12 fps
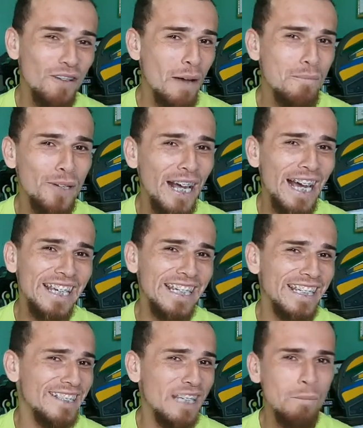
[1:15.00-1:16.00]
Não é por
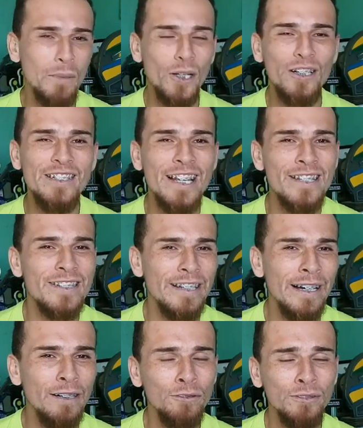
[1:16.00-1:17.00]
aí. Sem
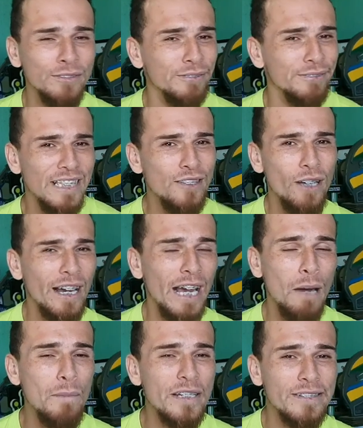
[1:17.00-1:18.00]
periodização, isso
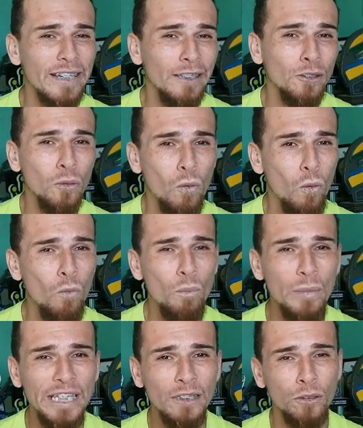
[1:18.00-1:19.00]
acaba sendo
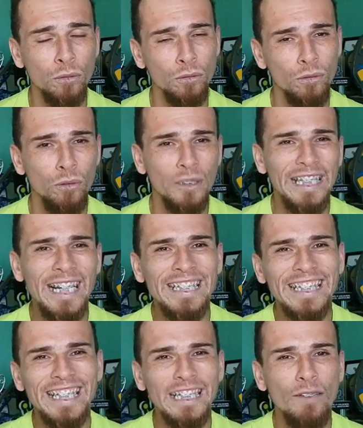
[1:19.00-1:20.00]
um mito. O que
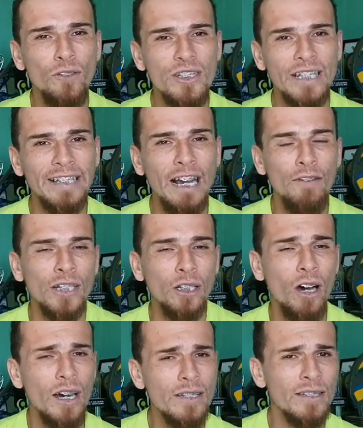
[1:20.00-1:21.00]
adianta você estar tá
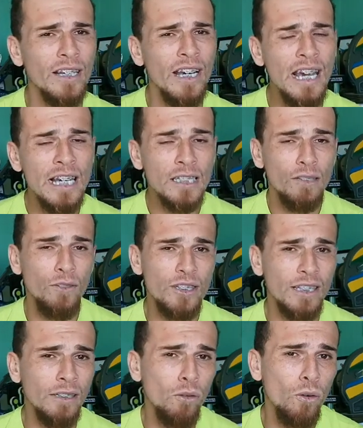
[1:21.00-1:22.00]
veloz se
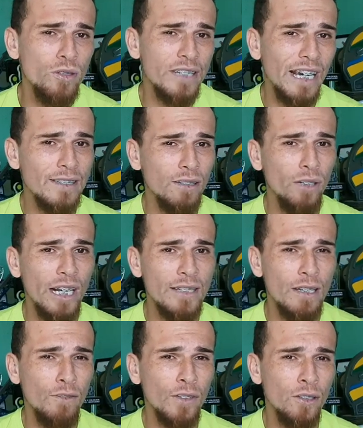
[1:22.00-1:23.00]
você não consegue segurar
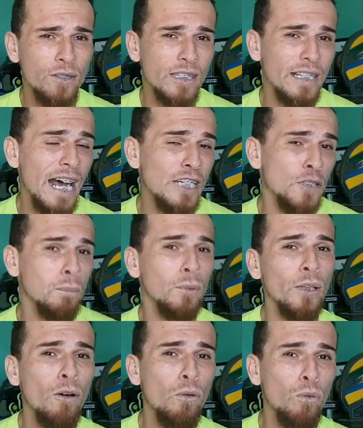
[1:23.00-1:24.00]
essa velocidade
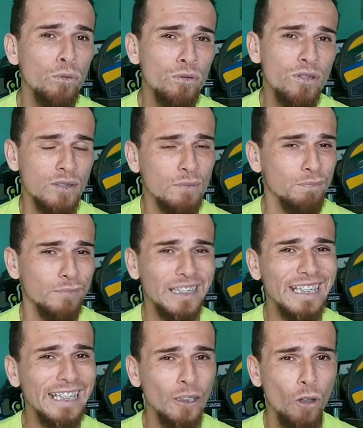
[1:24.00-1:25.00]
por alguns
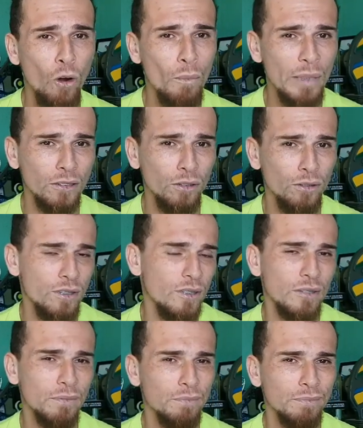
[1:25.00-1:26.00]

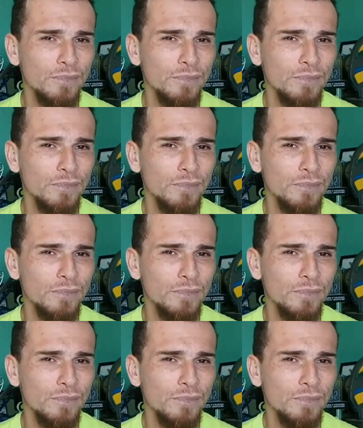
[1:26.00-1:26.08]
quilômetros.